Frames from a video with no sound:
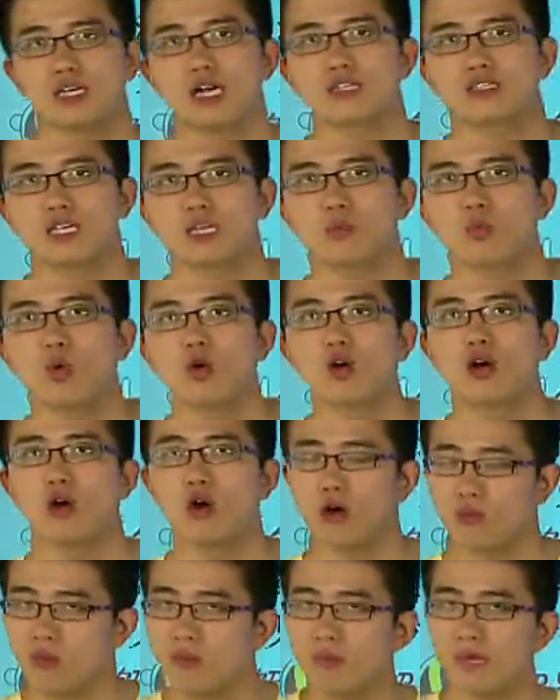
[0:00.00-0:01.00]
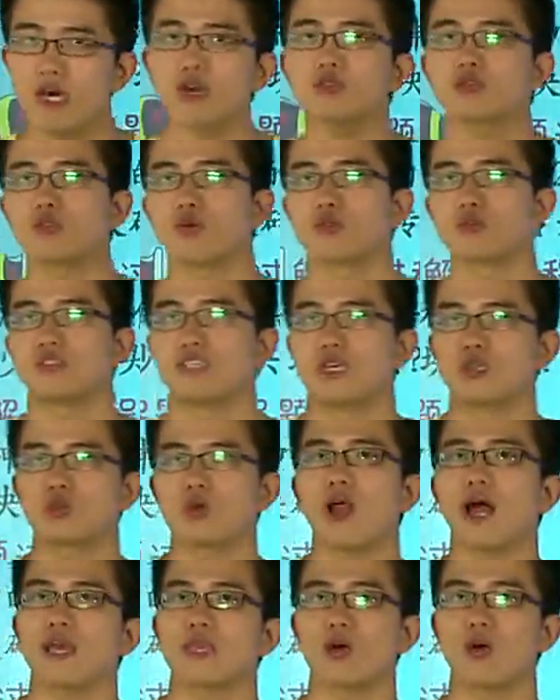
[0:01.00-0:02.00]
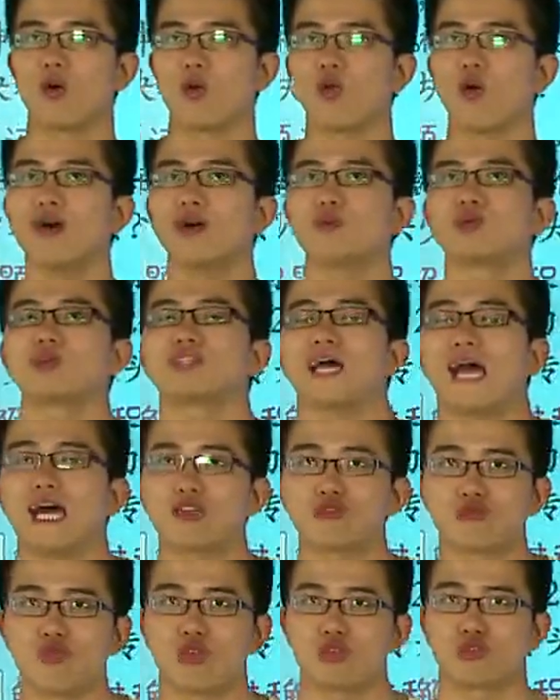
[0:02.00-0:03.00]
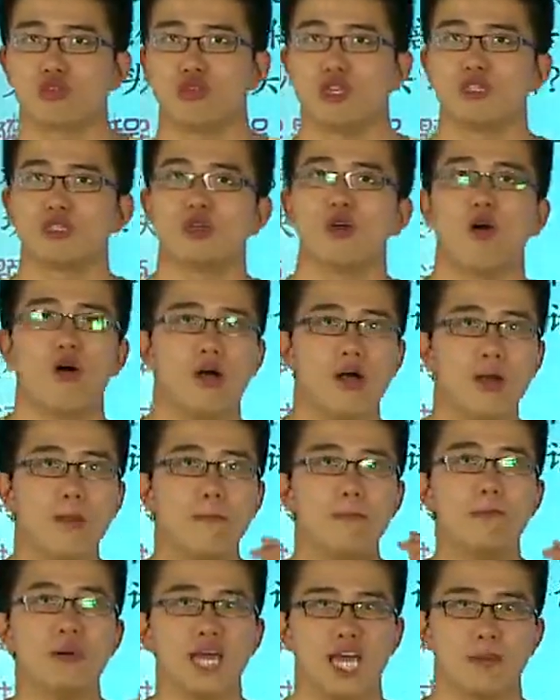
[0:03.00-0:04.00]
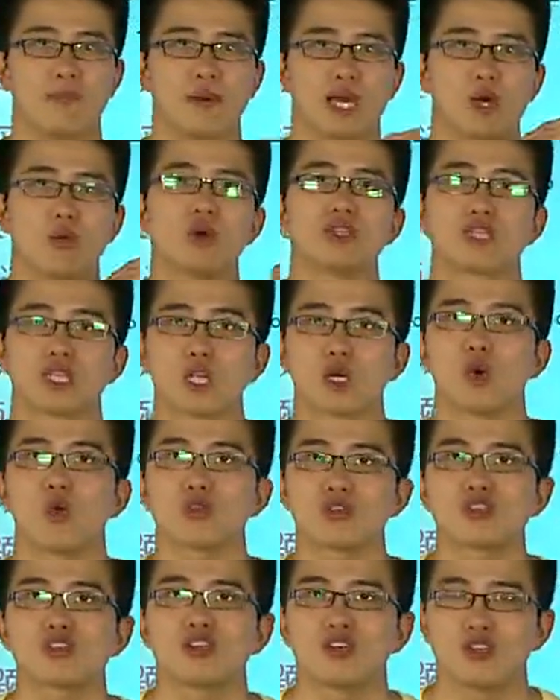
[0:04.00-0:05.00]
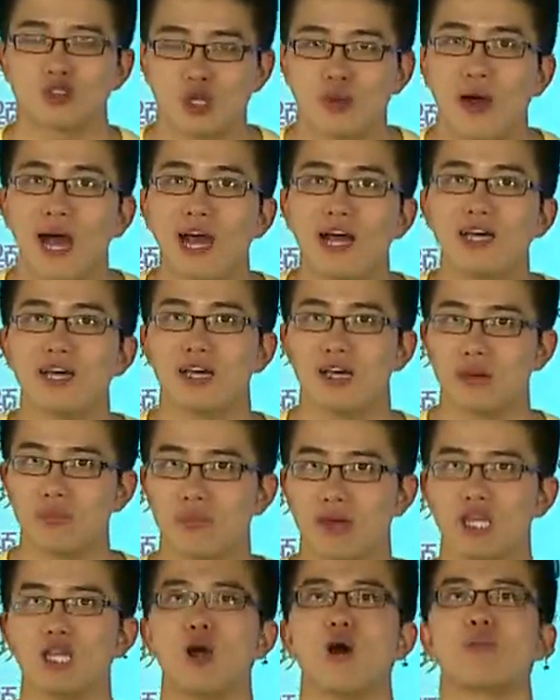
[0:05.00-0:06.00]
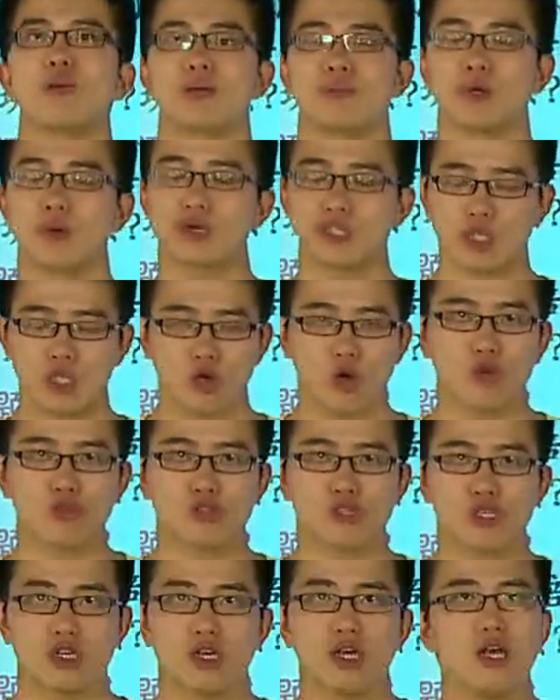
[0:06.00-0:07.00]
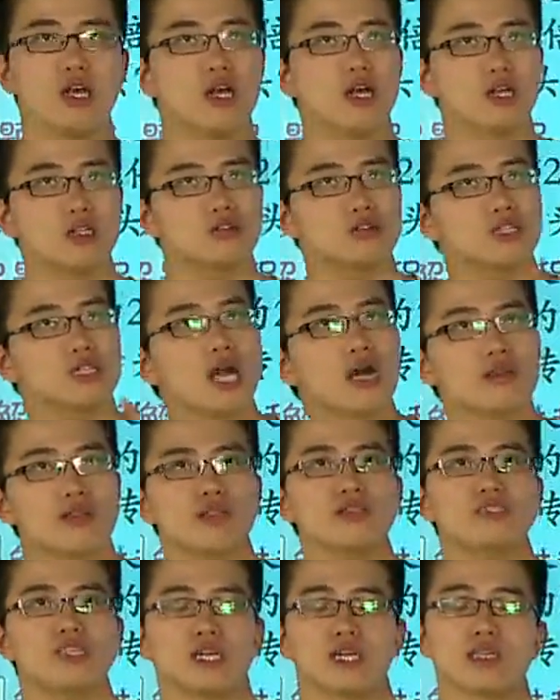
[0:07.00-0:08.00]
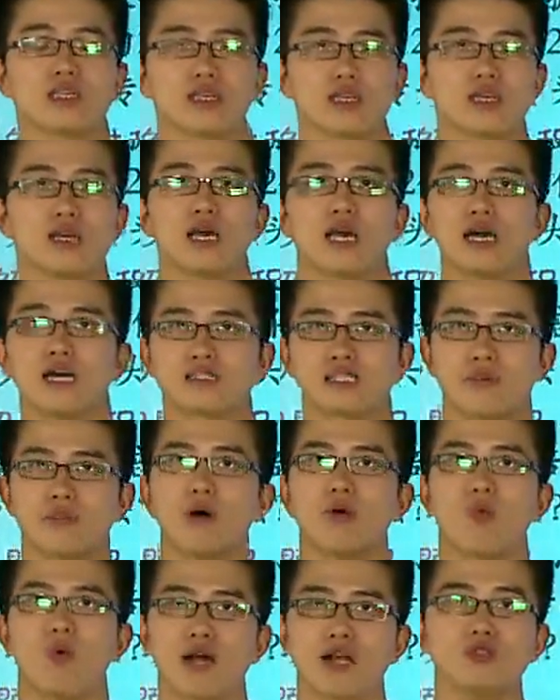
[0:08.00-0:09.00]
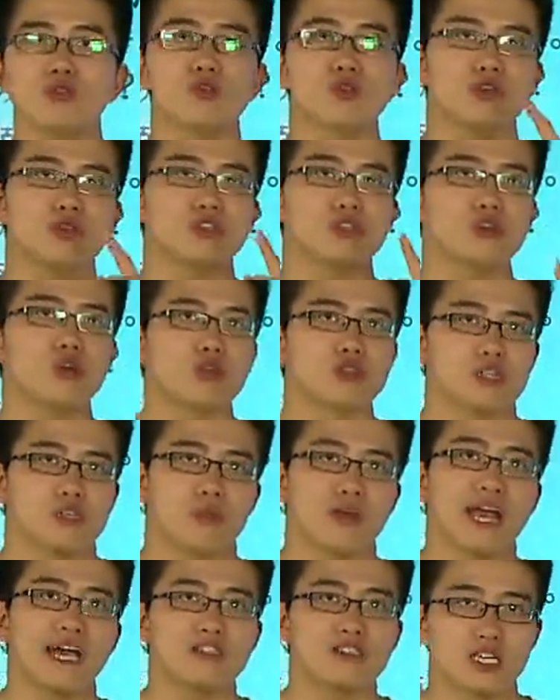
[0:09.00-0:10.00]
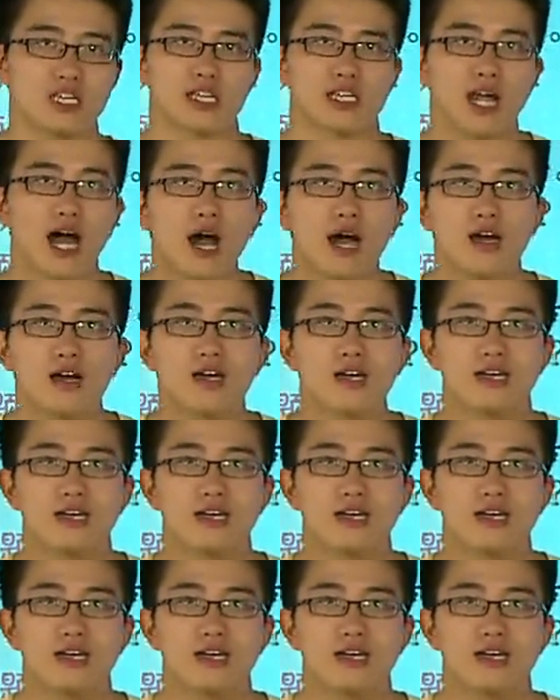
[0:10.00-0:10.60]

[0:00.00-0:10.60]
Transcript: 一下题目，我们没有总结出来有关于大家所说的这种倍倍问题的公式，对吧？嗯。没有倍倍问题的公式，这道题解题咱们完全是用什么来解的呢？